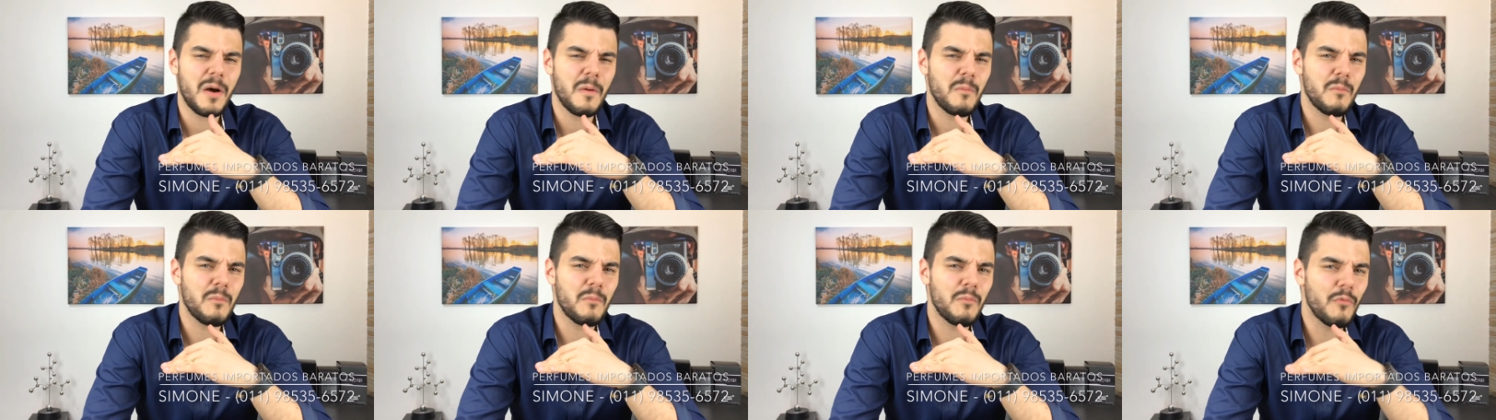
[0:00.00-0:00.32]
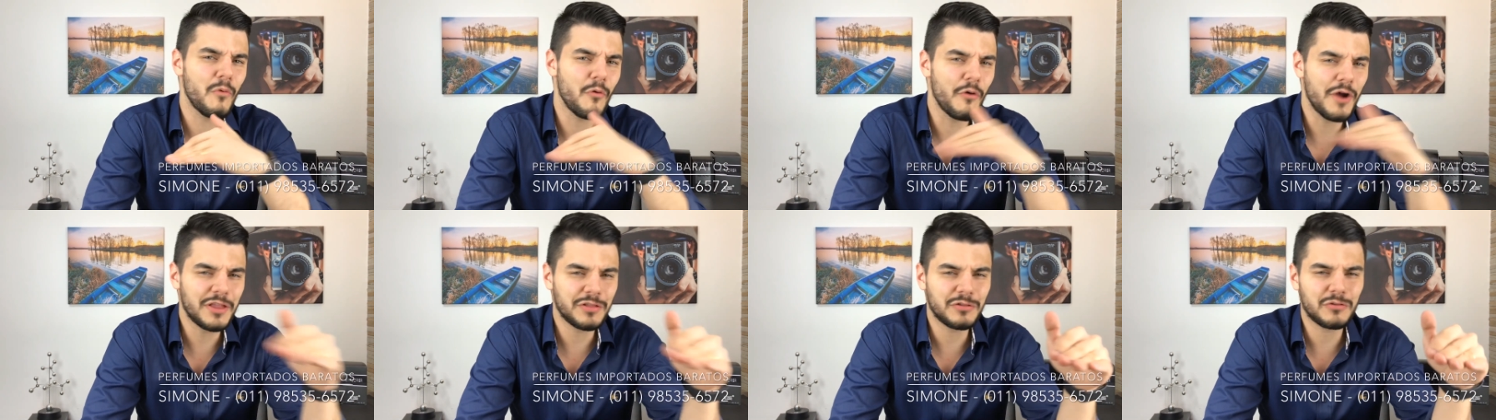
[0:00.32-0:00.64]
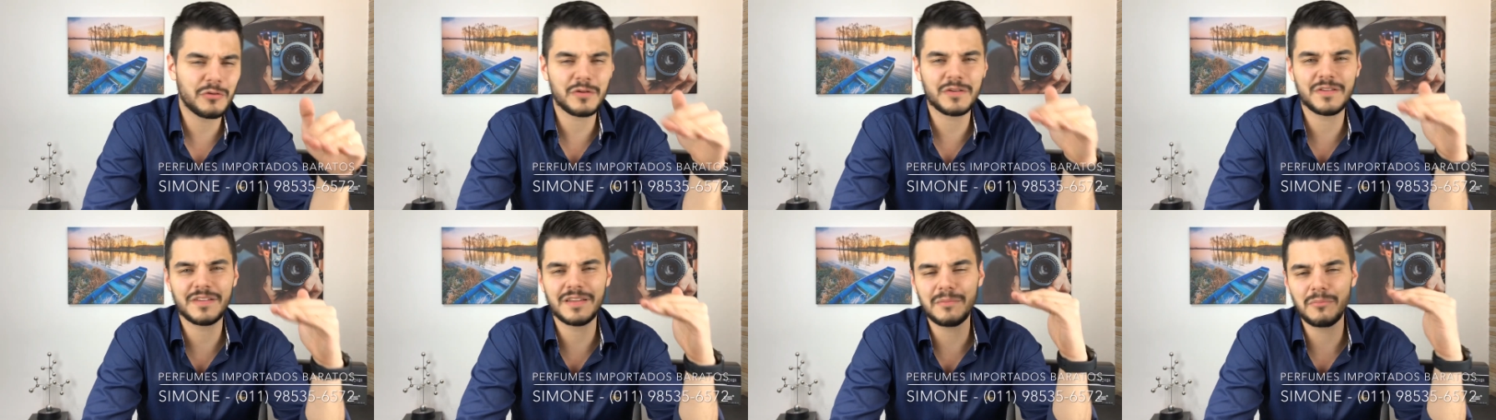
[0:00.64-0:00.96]

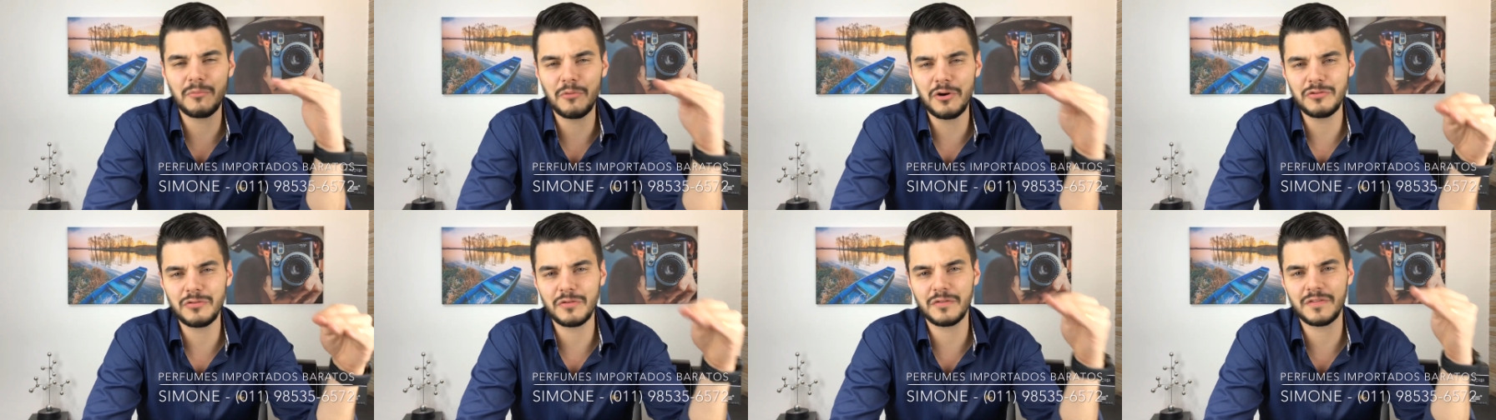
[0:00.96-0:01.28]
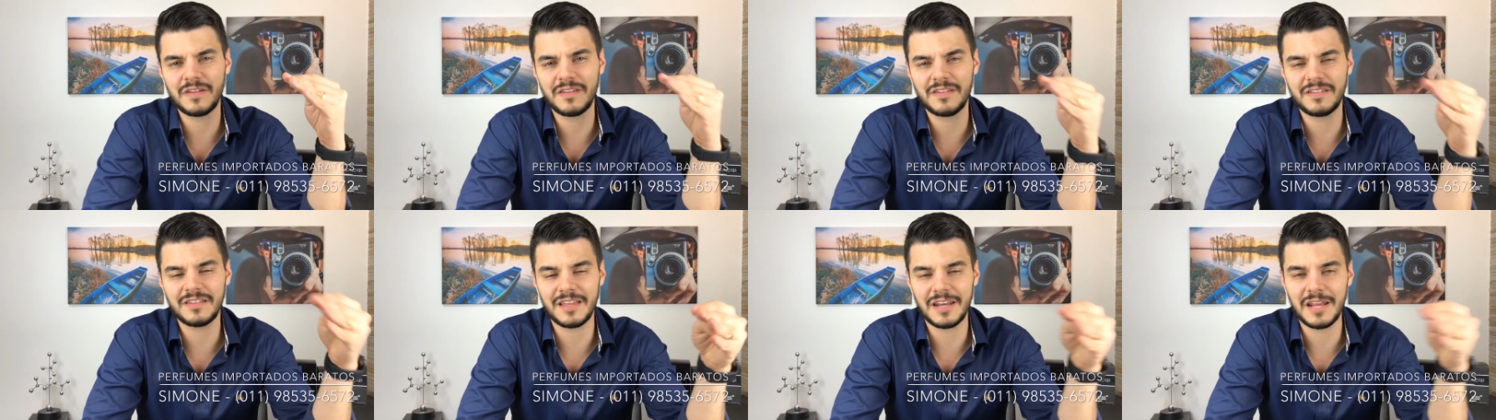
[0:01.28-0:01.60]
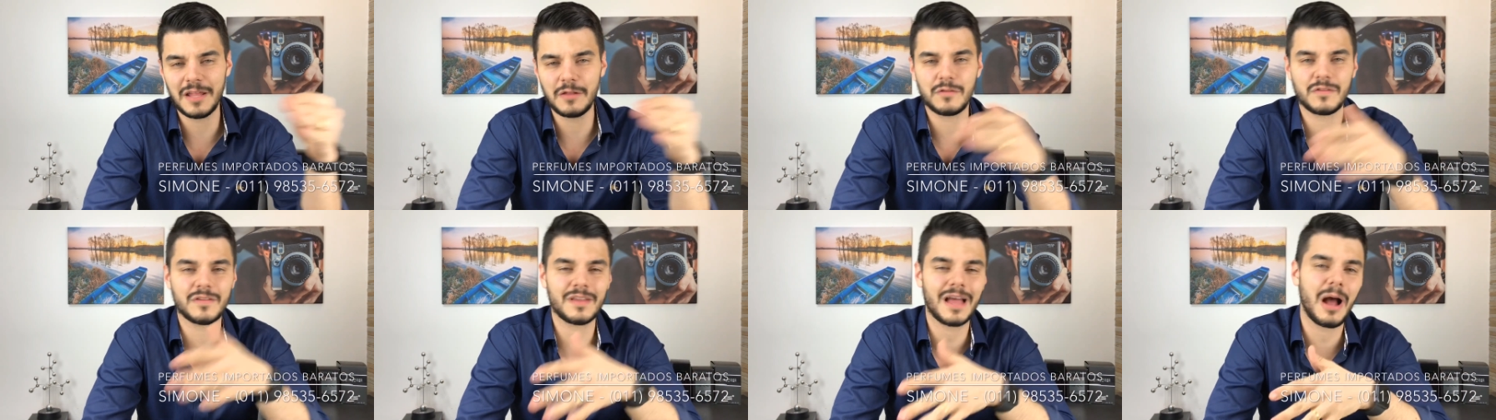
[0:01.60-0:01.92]
Muitos e muitos
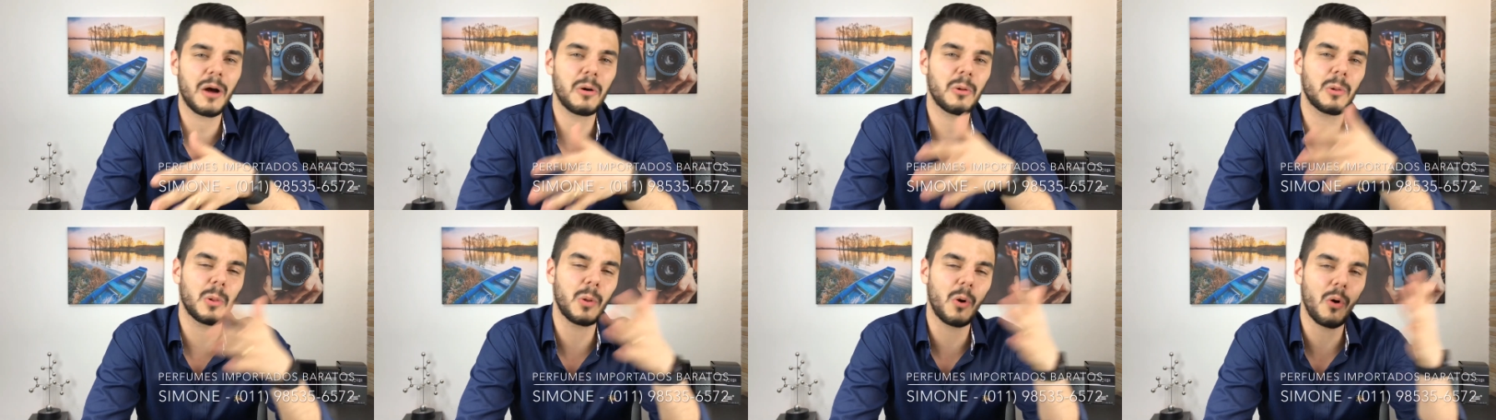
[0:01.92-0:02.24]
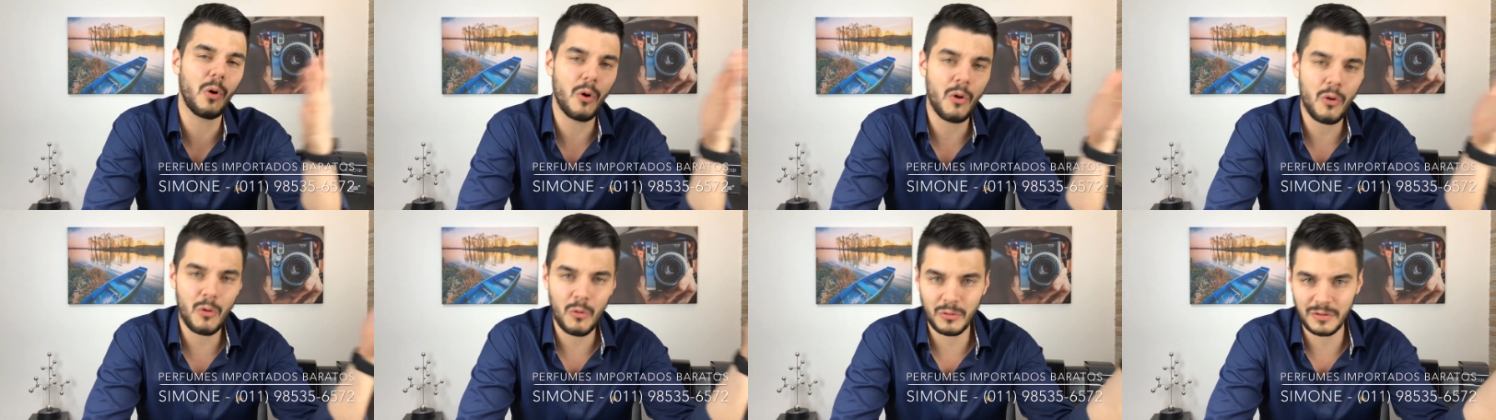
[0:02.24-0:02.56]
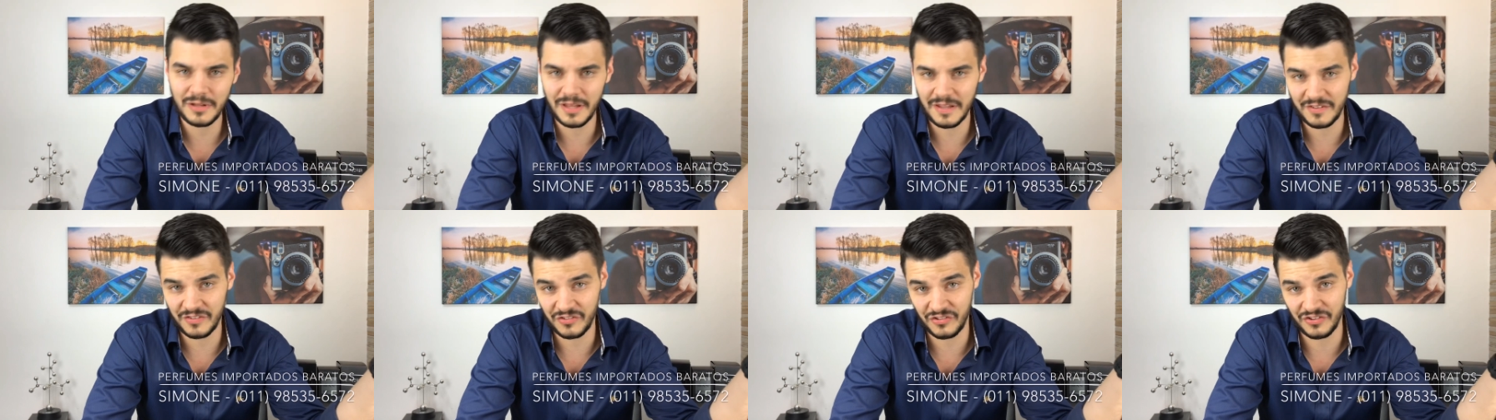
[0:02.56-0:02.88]
inscritos ao longo
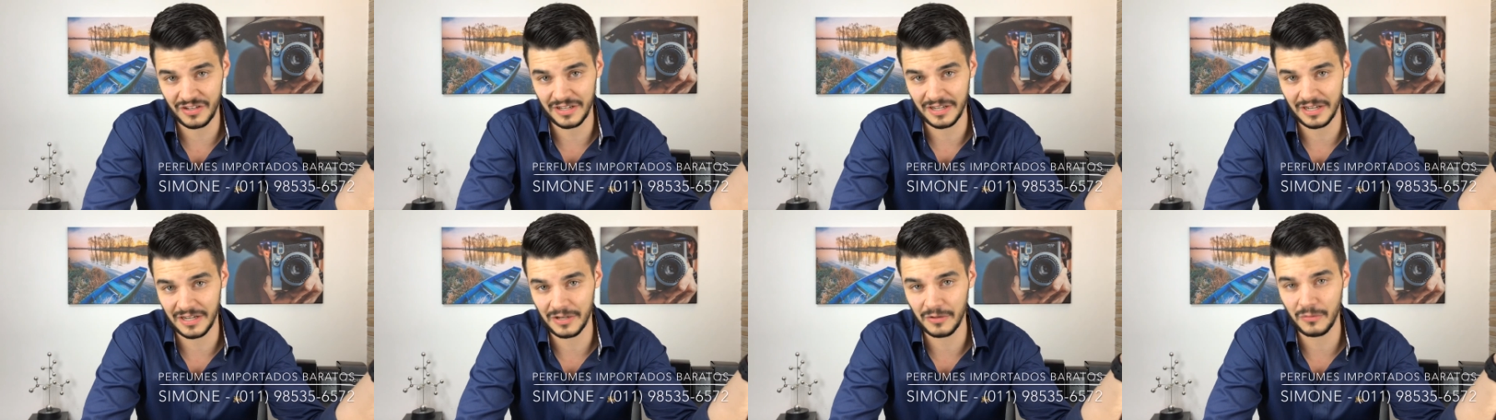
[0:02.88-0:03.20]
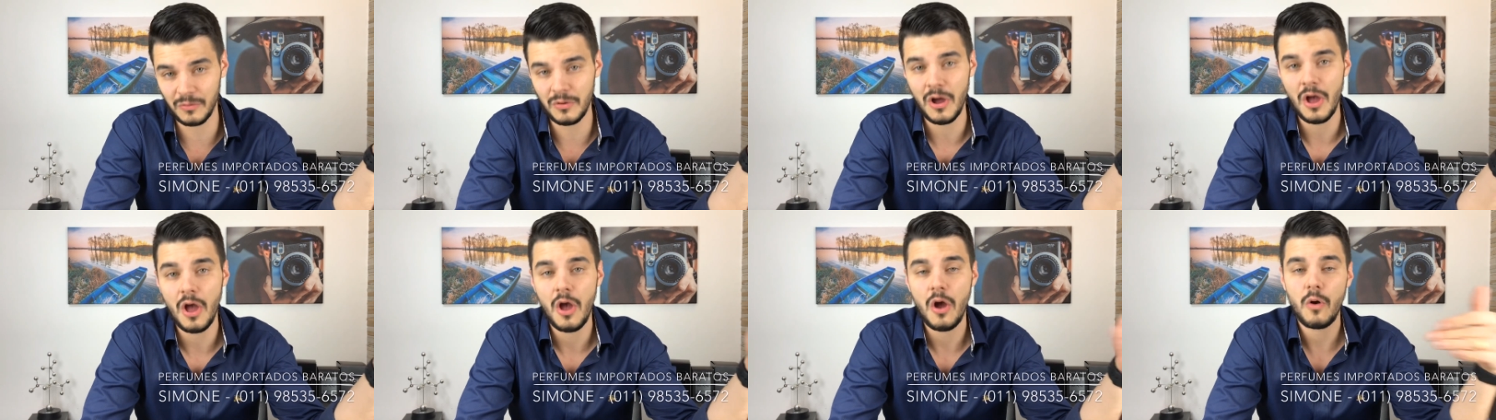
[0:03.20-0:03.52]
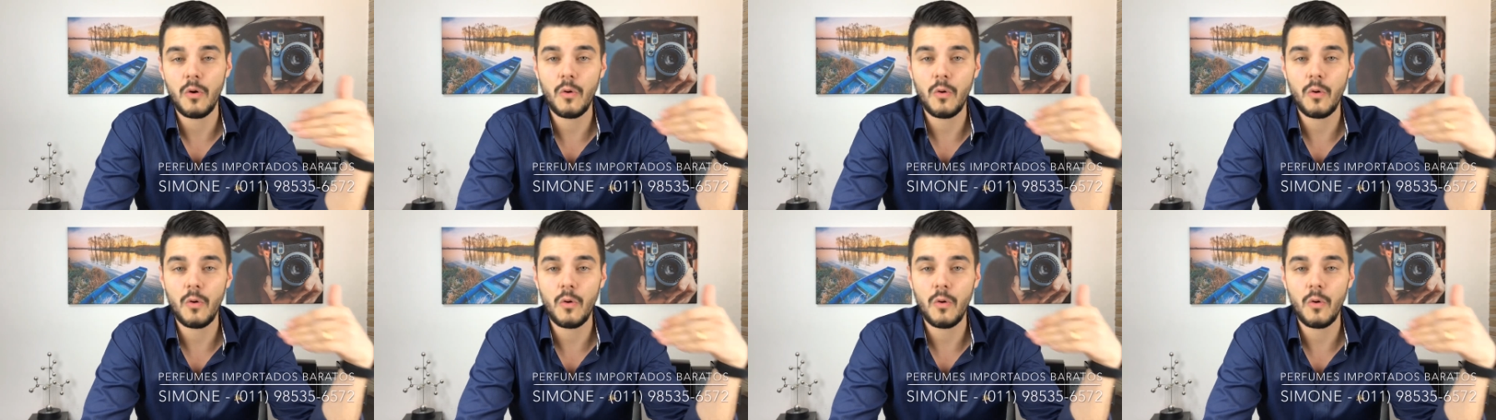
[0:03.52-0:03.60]
deste ano